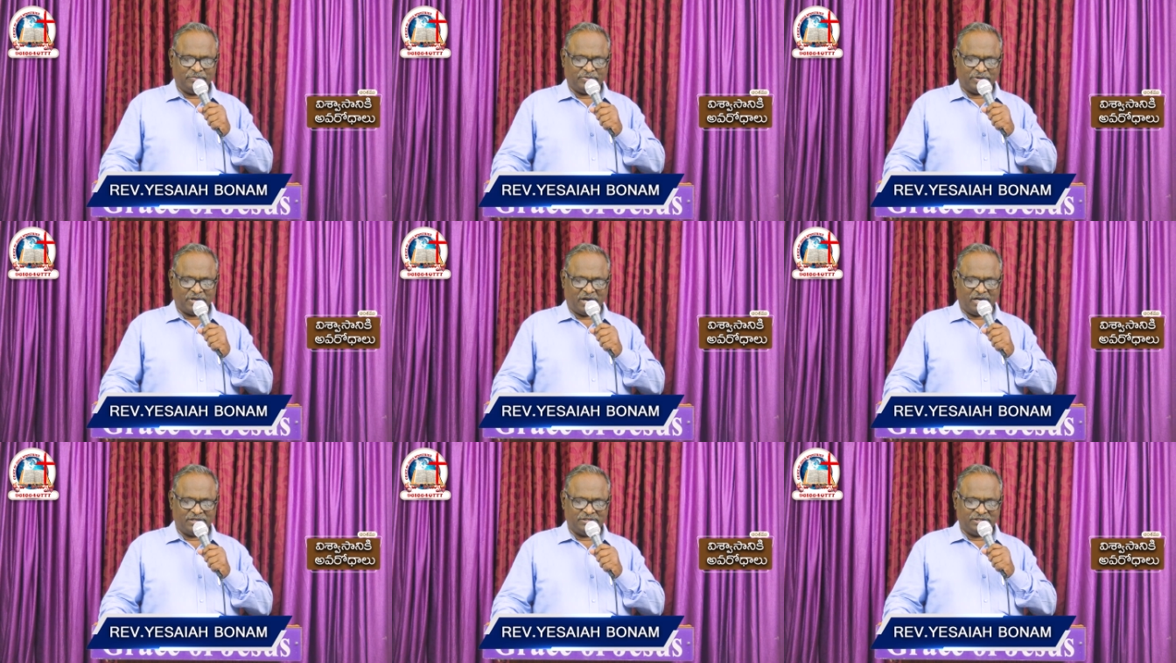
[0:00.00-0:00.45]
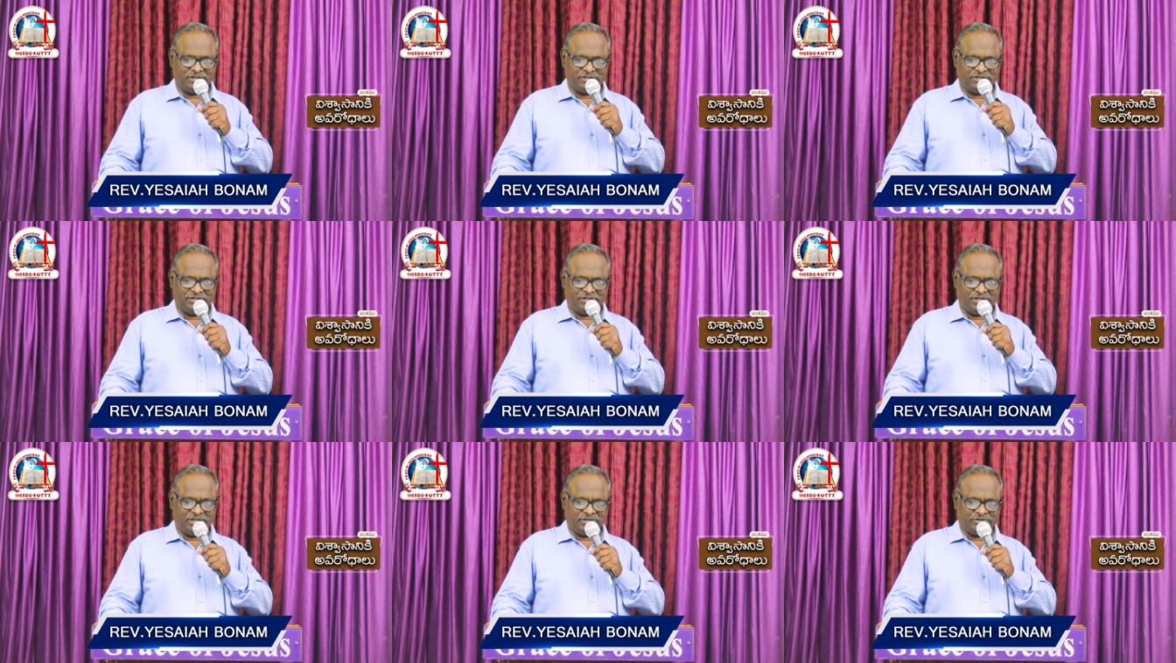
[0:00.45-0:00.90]

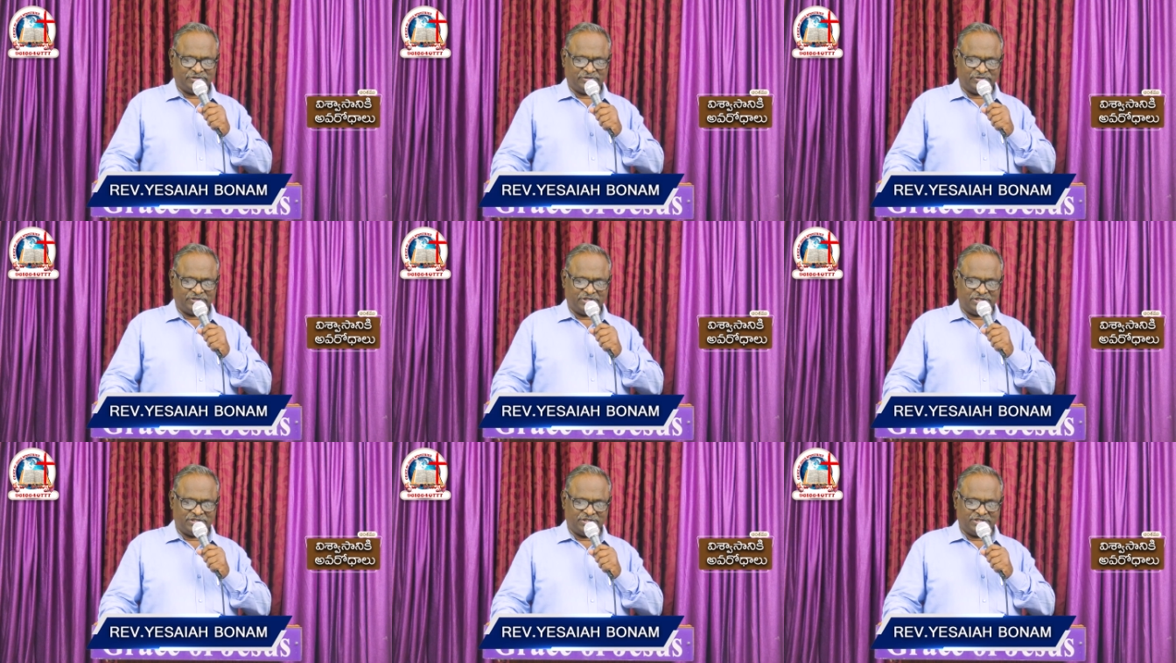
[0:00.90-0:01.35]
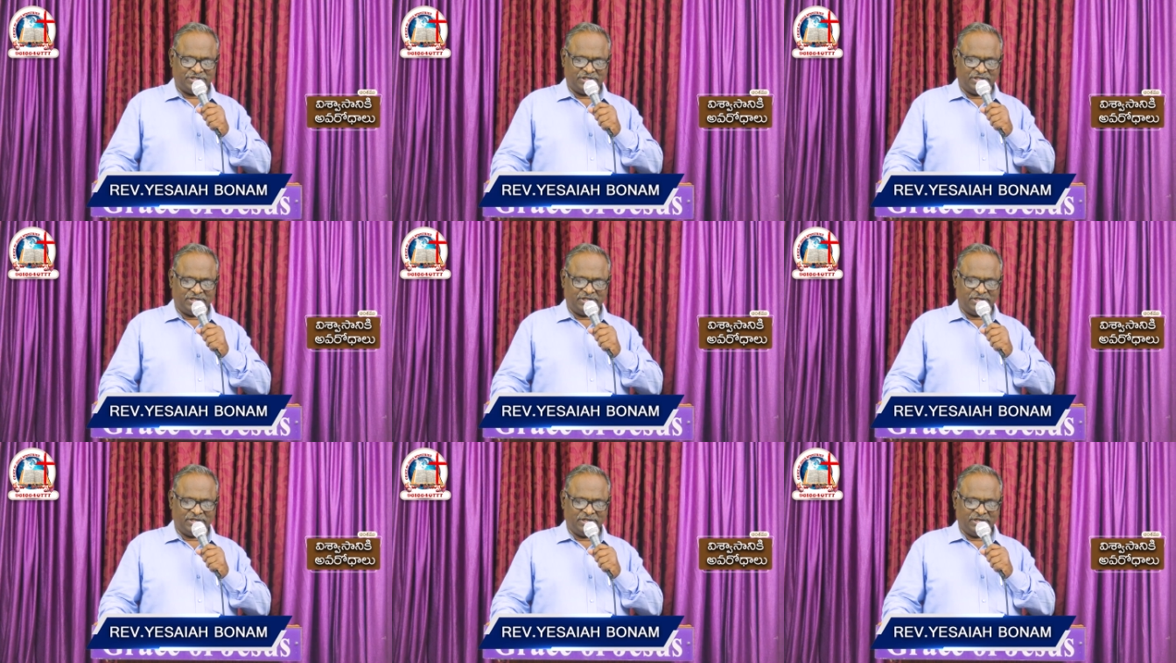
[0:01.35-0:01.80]
ప్రార్థించి
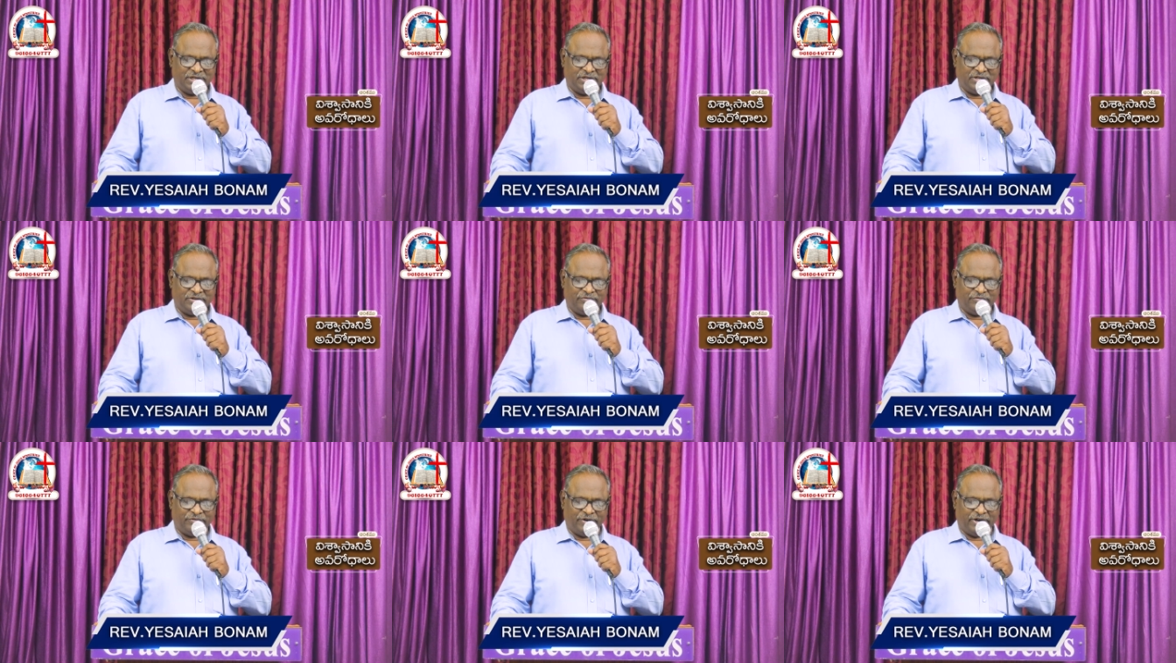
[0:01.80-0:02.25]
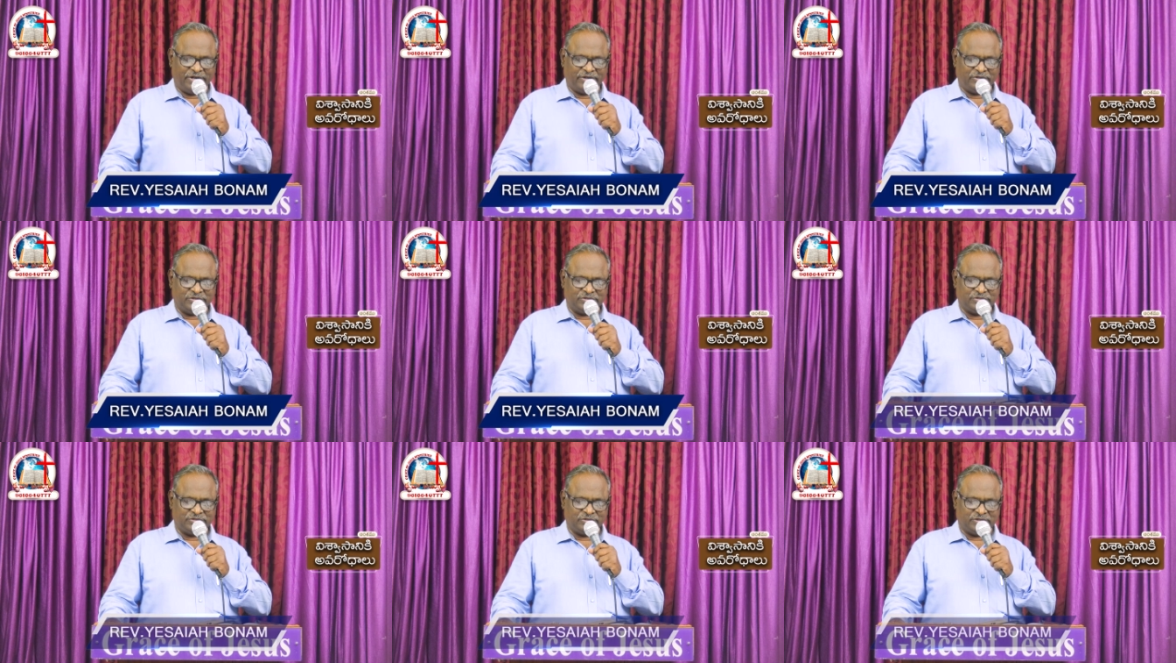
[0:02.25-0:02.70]
స్థుతించి
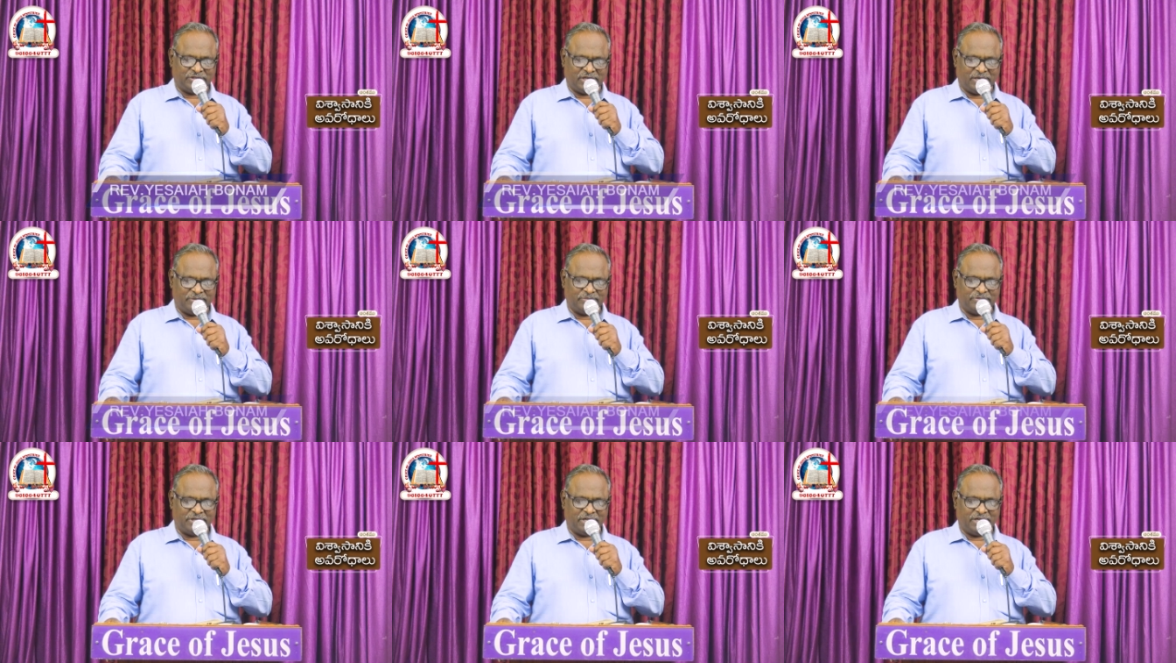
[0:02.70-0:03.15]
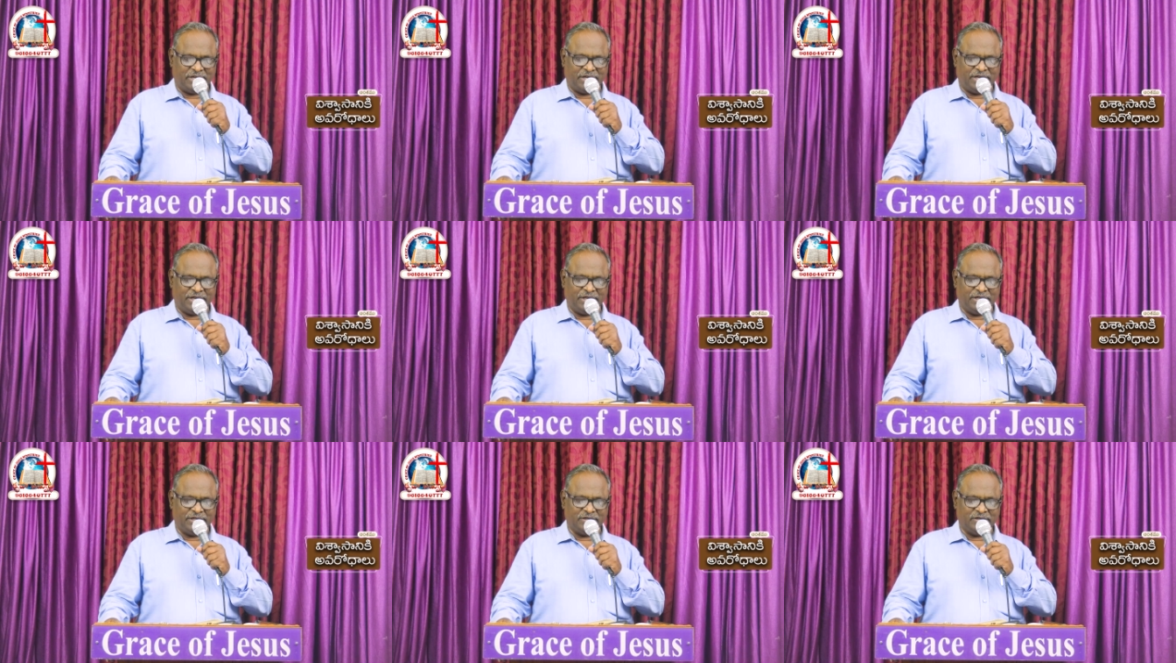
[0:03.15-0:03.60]
వేడుకొంచుతున్నాము
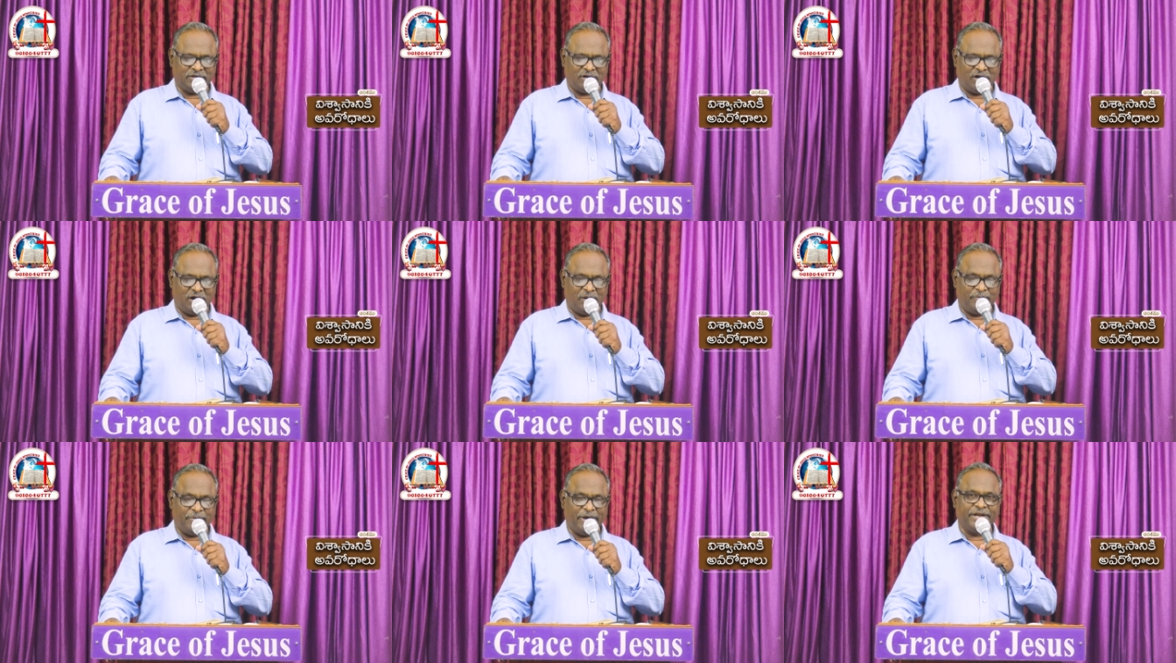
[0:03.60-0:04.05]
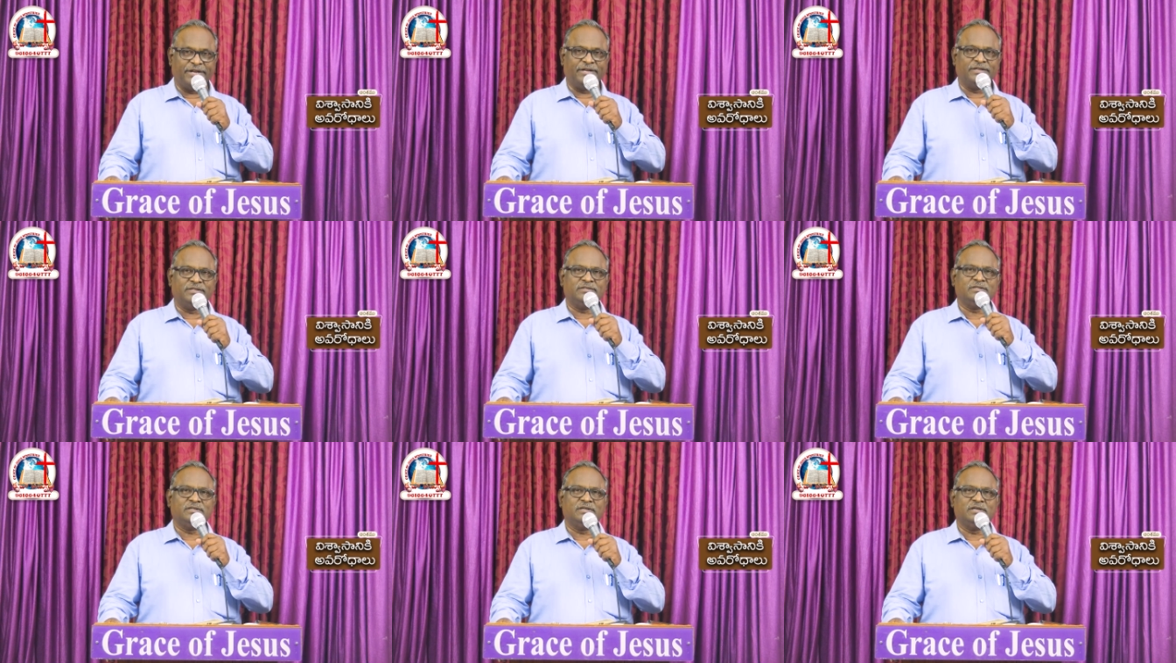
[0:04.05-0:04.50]
తండ్రి ఆమెన్
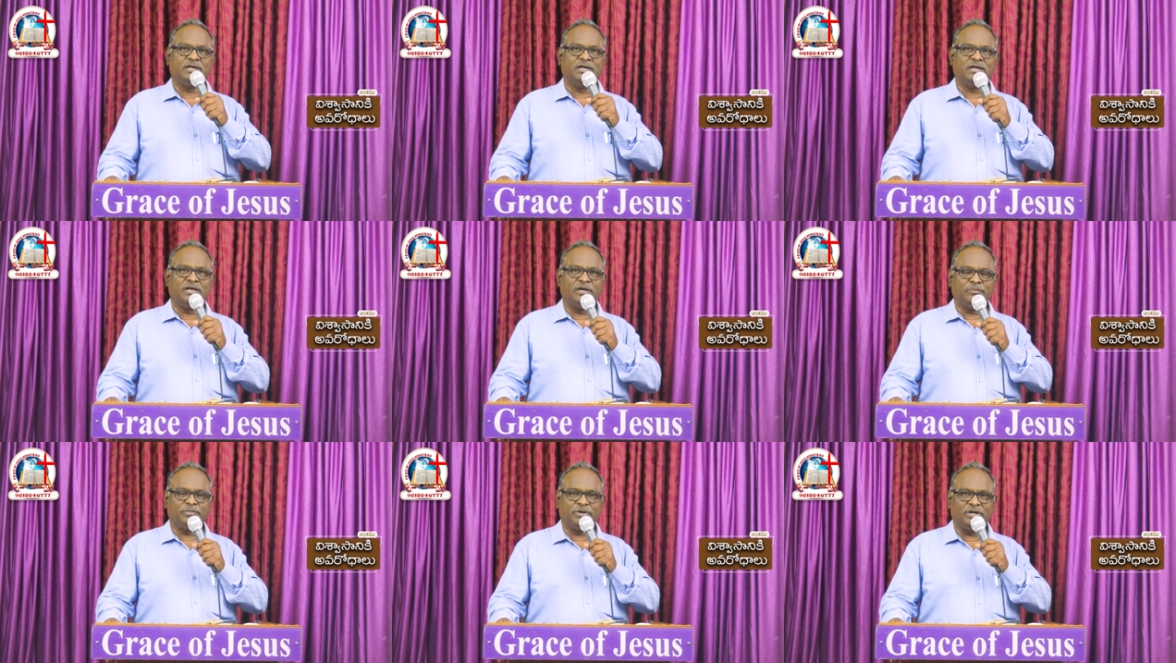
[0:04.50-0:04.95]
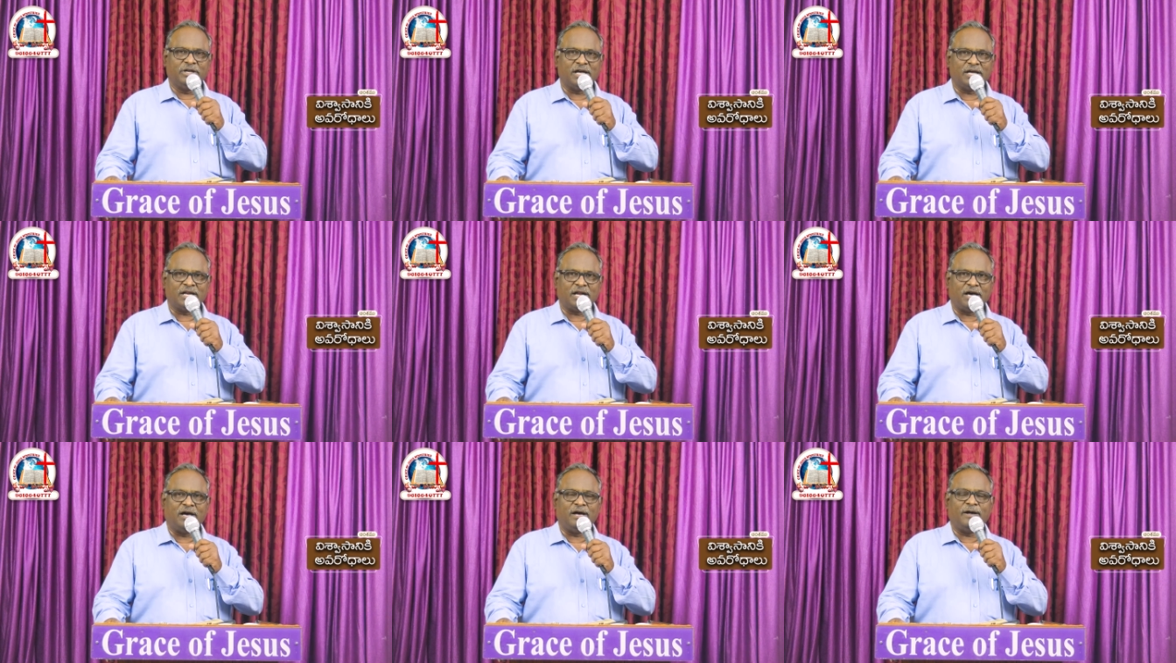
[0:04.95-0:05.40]

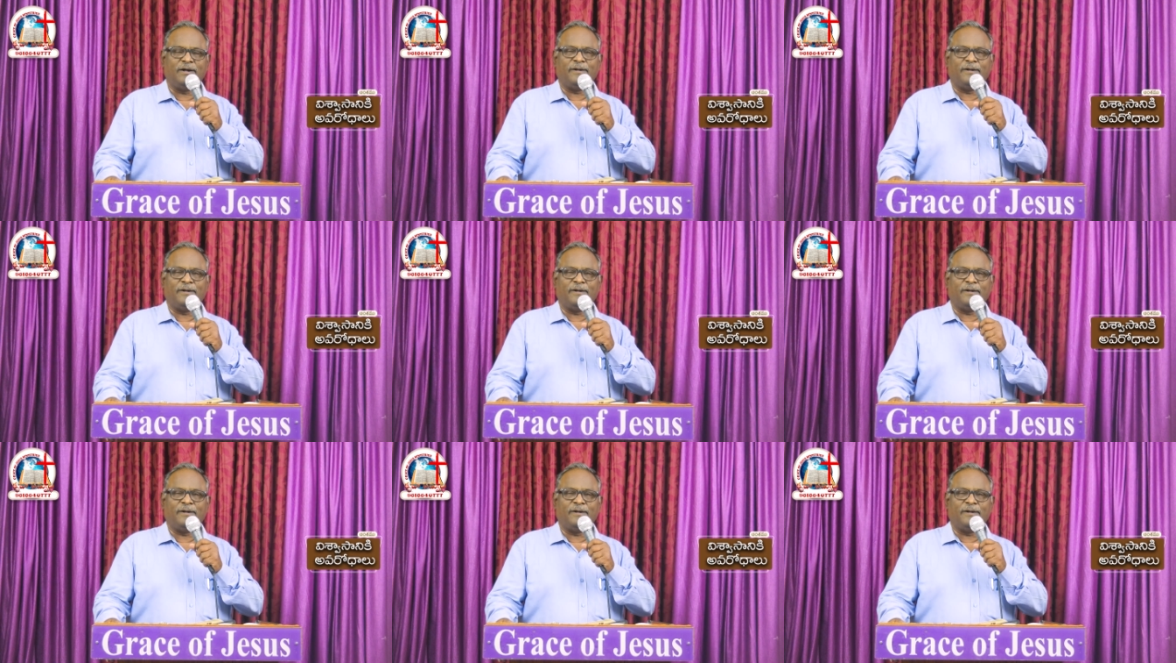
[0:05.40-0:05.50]
పిల్లారా